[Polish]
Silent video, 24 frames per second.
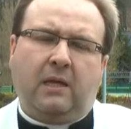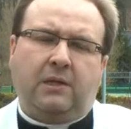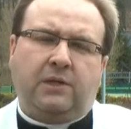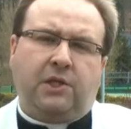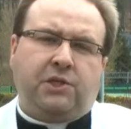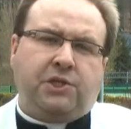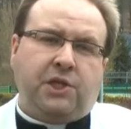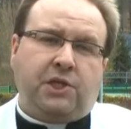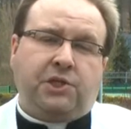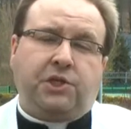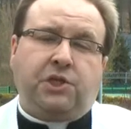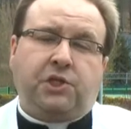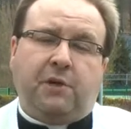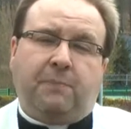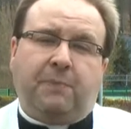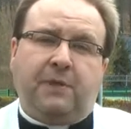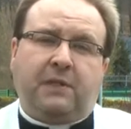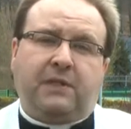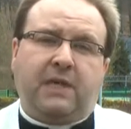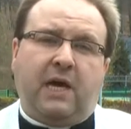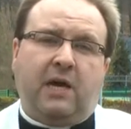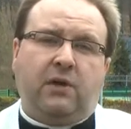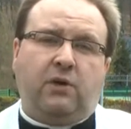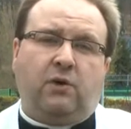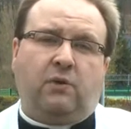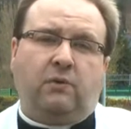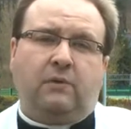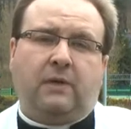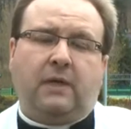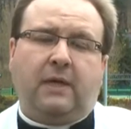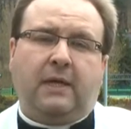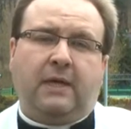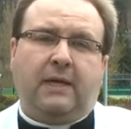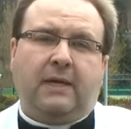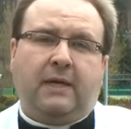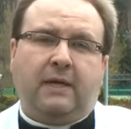gdy dzieci się pytają
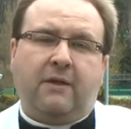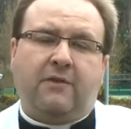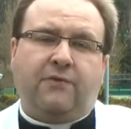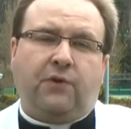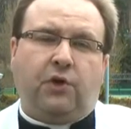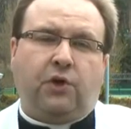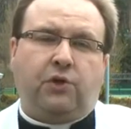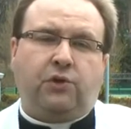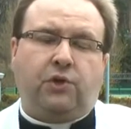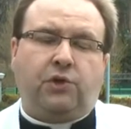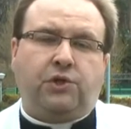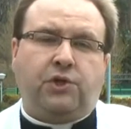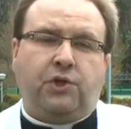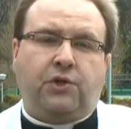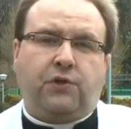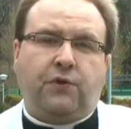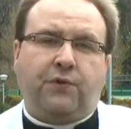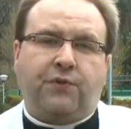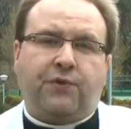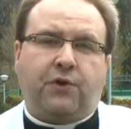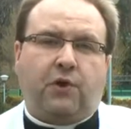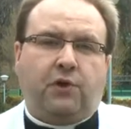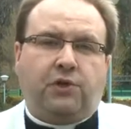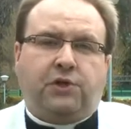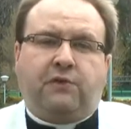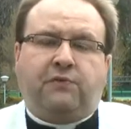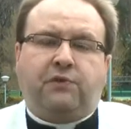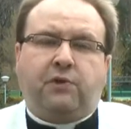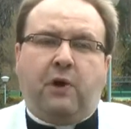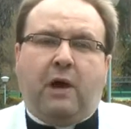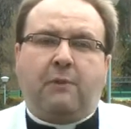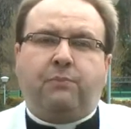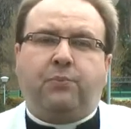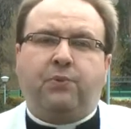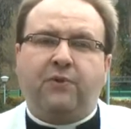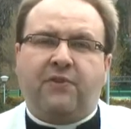swoich rodziców, skąd się
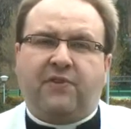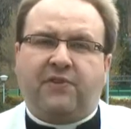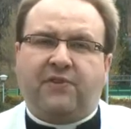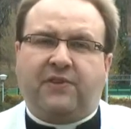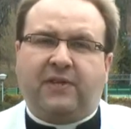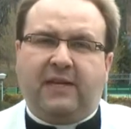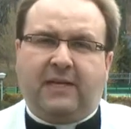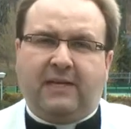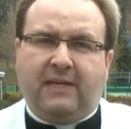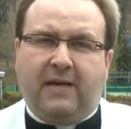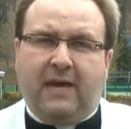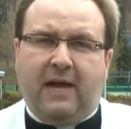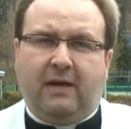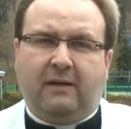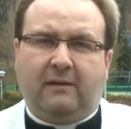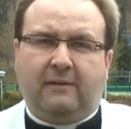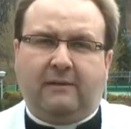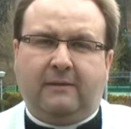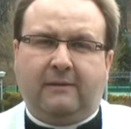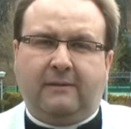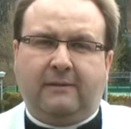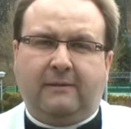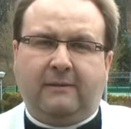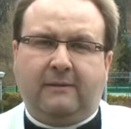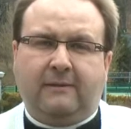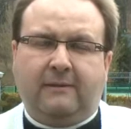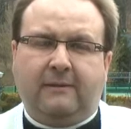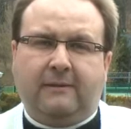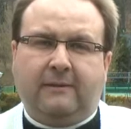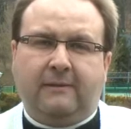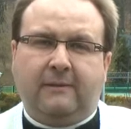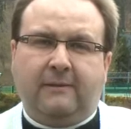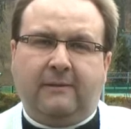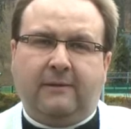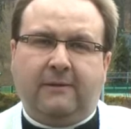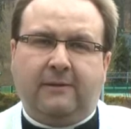wzięła pustynia,
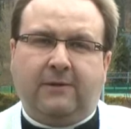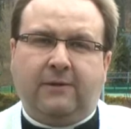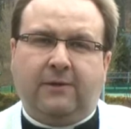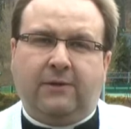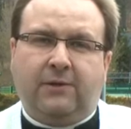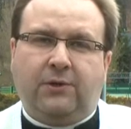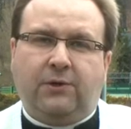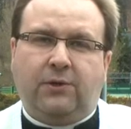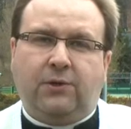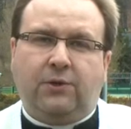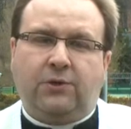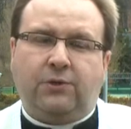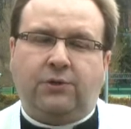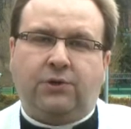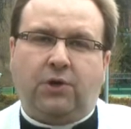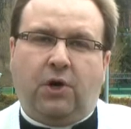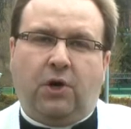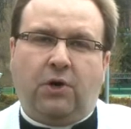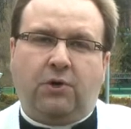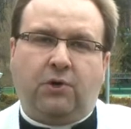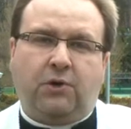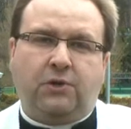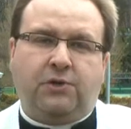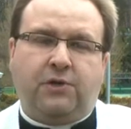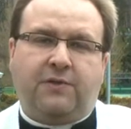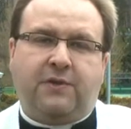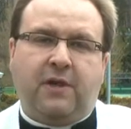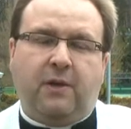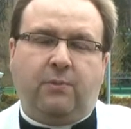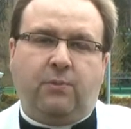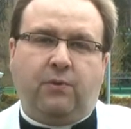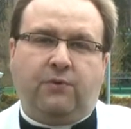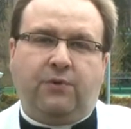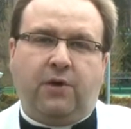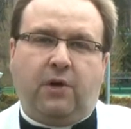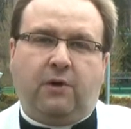to
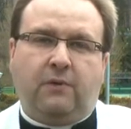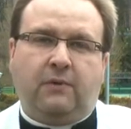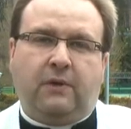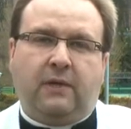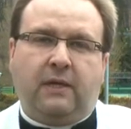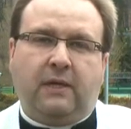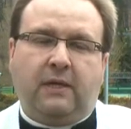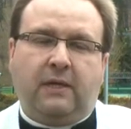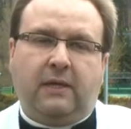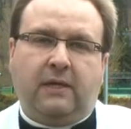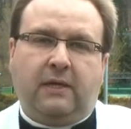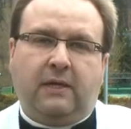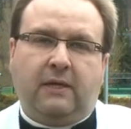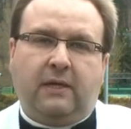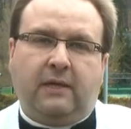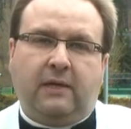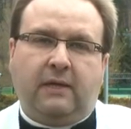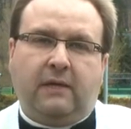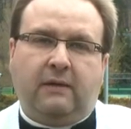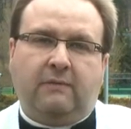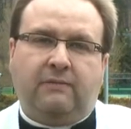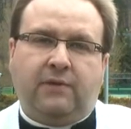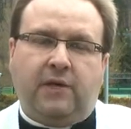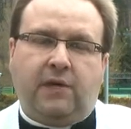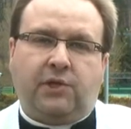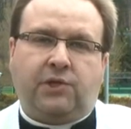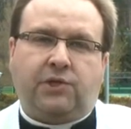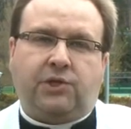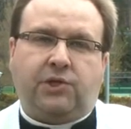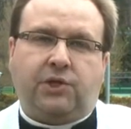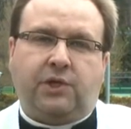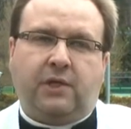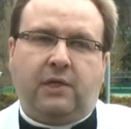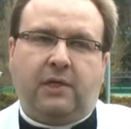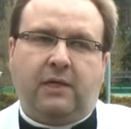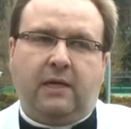rodzice mówią,
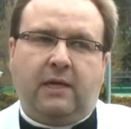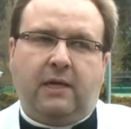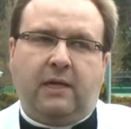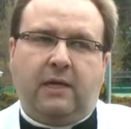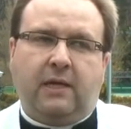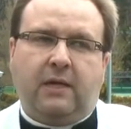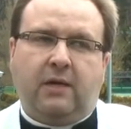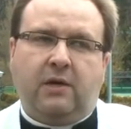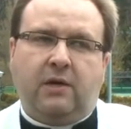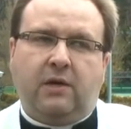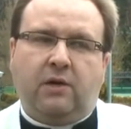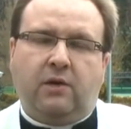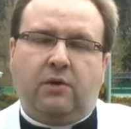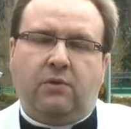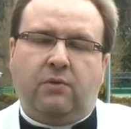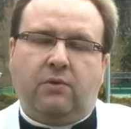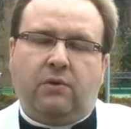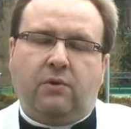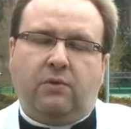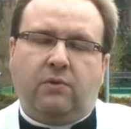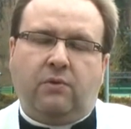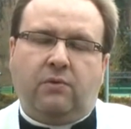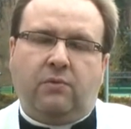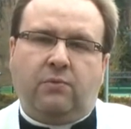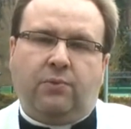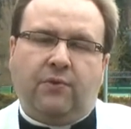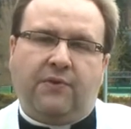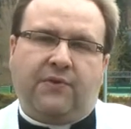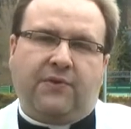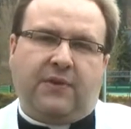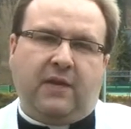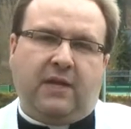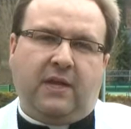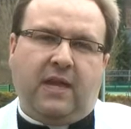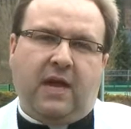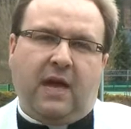wiesz,
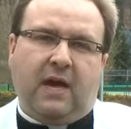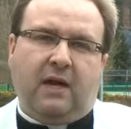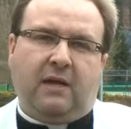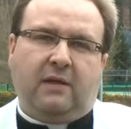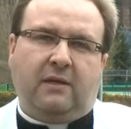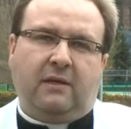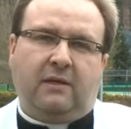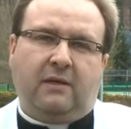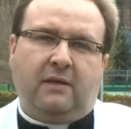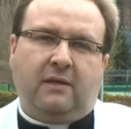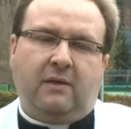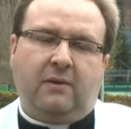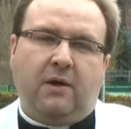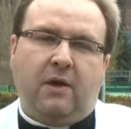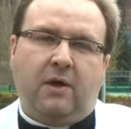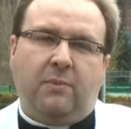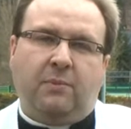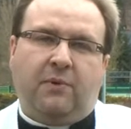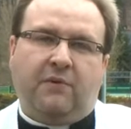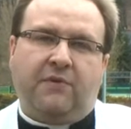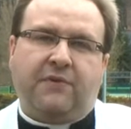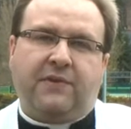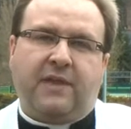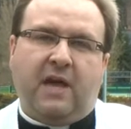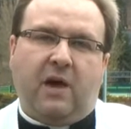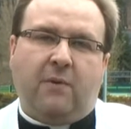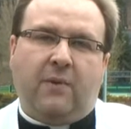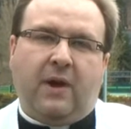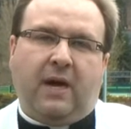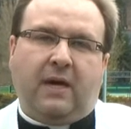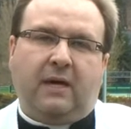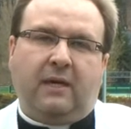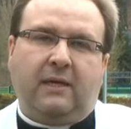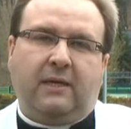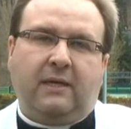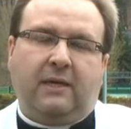pustynia
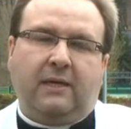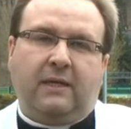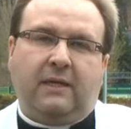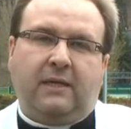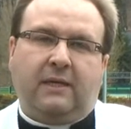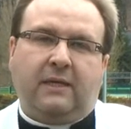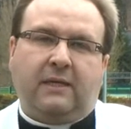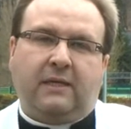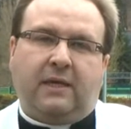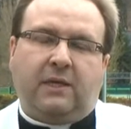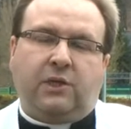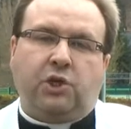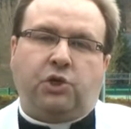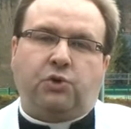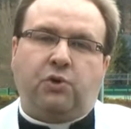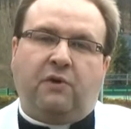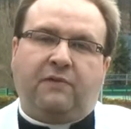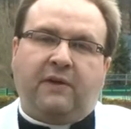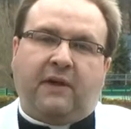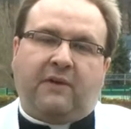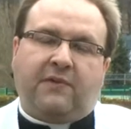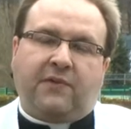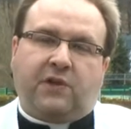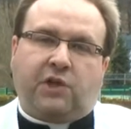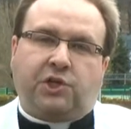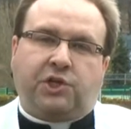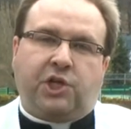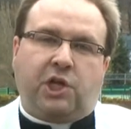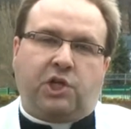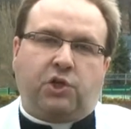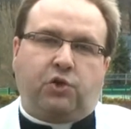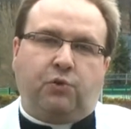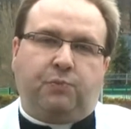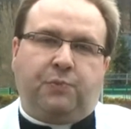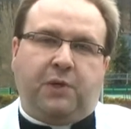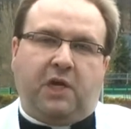powstała, kiedy człowiek
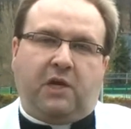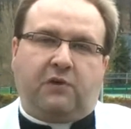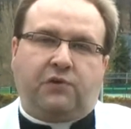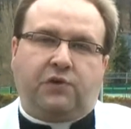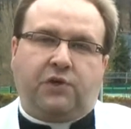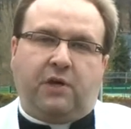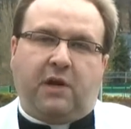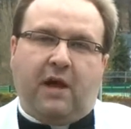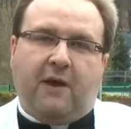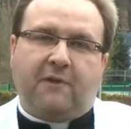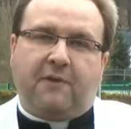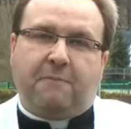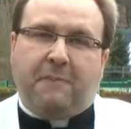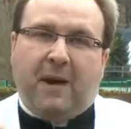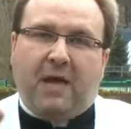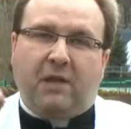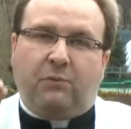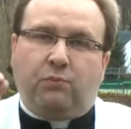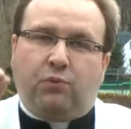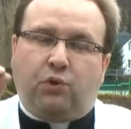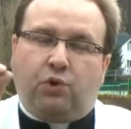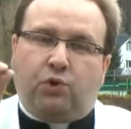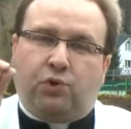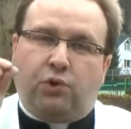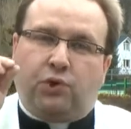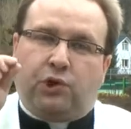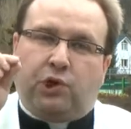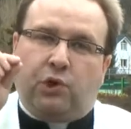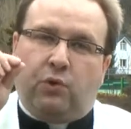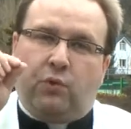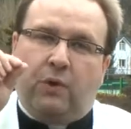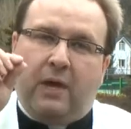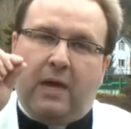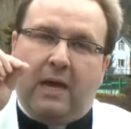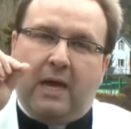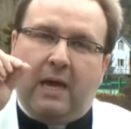zgrzeszył pierwszy raz. Pan Bóg
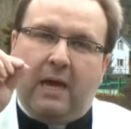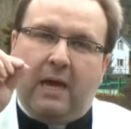rzucił